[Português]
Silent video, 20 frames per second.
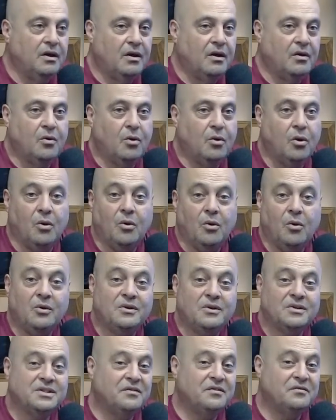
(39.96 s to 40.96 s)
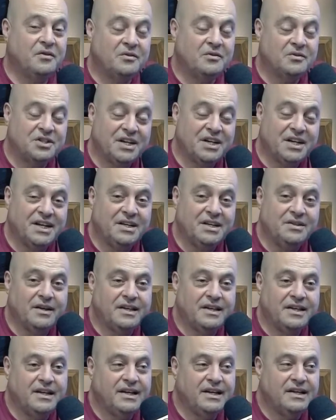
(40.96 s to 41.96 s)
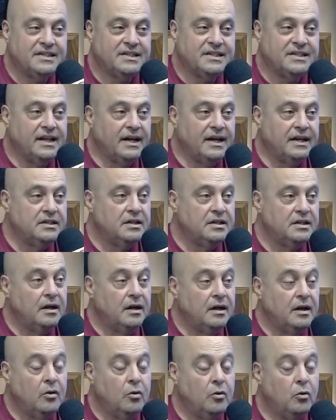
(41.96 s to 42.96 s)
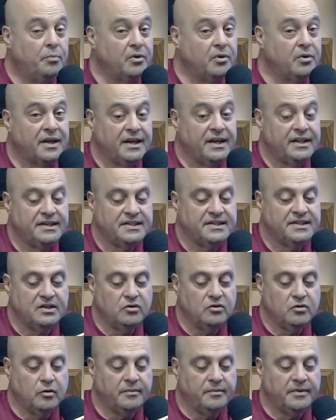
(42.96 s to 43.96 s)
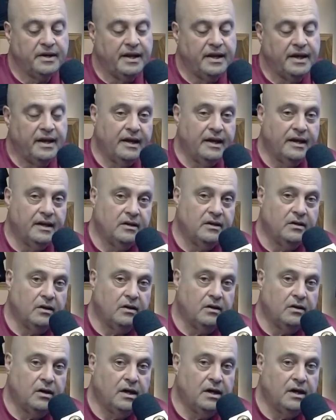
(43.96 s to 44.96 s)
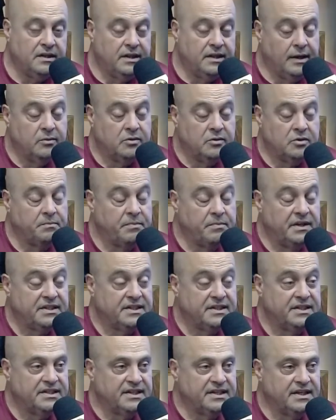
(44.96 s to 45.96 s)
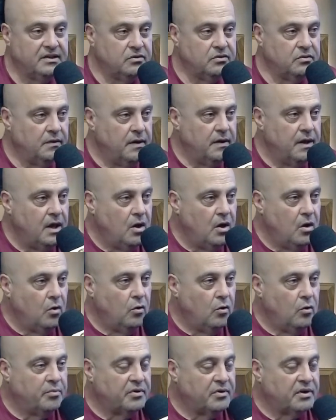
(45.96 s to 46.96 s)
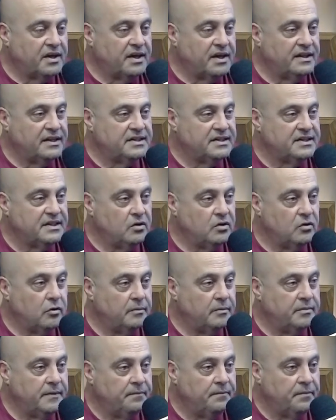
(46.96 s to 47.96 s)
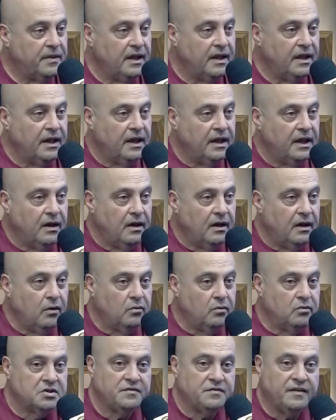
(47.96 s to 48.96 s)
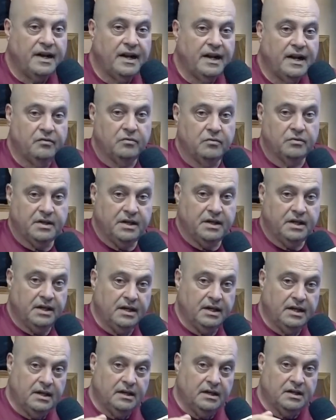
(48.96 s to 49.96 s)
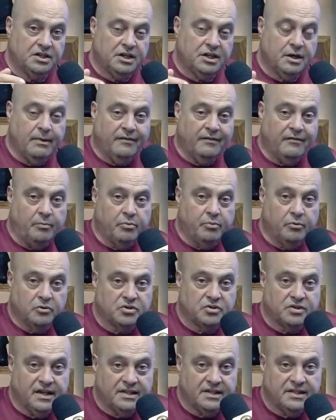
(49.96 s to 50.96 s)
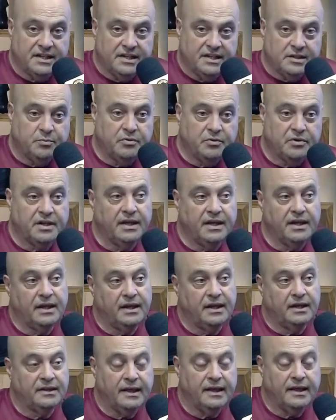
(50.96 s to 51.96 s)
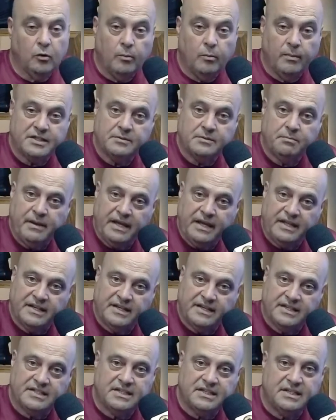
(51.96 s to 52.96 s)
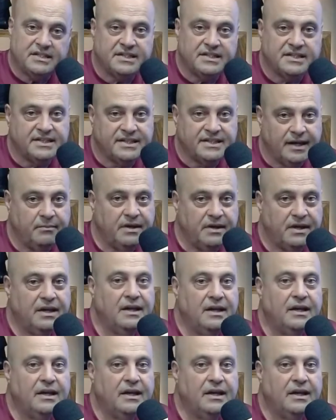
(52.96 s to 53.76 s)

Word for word: colonos que foram chegando aqui na cidade, o porquê desse nome, né? Andamos pesquisando o porquê desse nome. Uns falavam que chamava Poço das Anses porque tem algumas pedras que semi